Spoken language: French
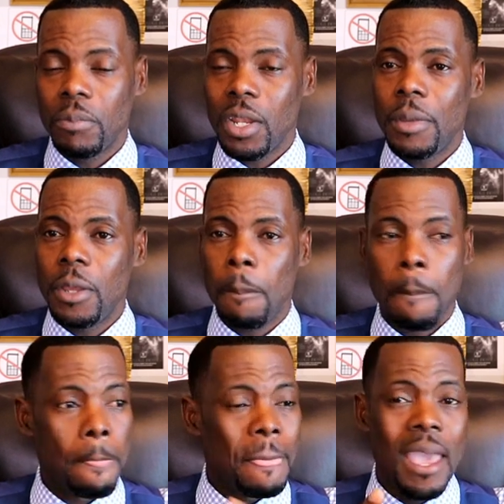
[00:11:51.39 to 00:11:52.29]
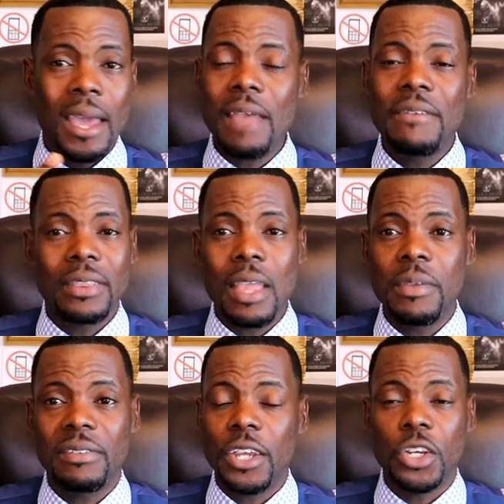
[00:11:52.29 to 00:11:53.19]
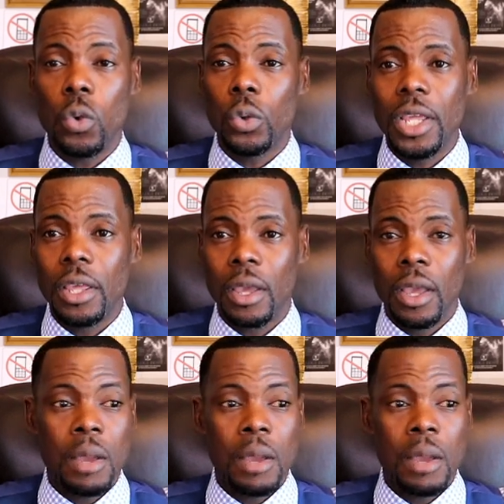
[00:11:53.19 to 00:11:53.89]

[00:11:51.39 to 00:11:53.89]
Bien aimé, un rêve est un message codé.